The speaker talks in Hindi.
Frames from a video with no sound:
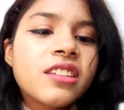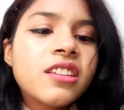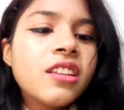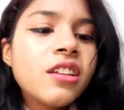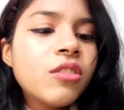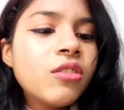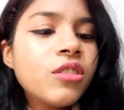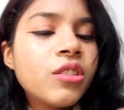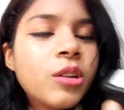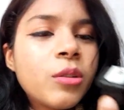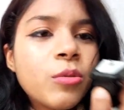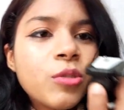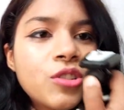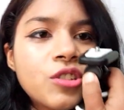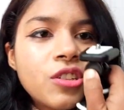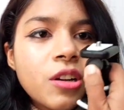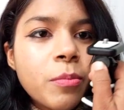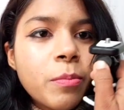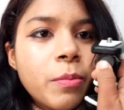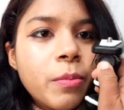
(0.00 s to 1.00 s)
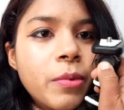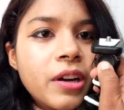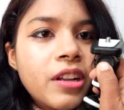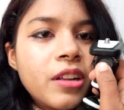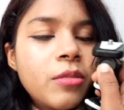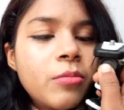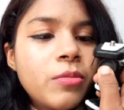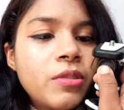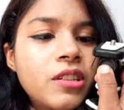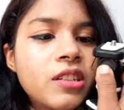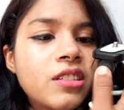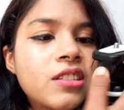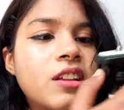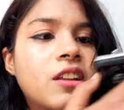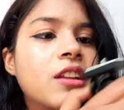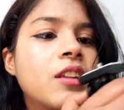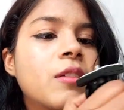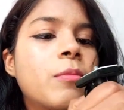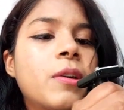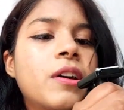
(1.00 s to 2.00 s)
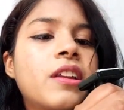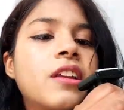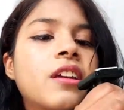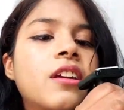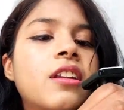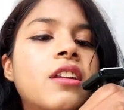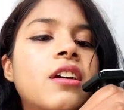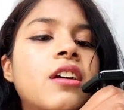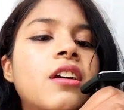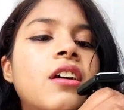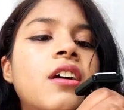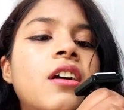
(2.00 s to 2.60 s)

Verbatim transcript: देखो इधर कुछ बटन भी जैसे दबाने के लिए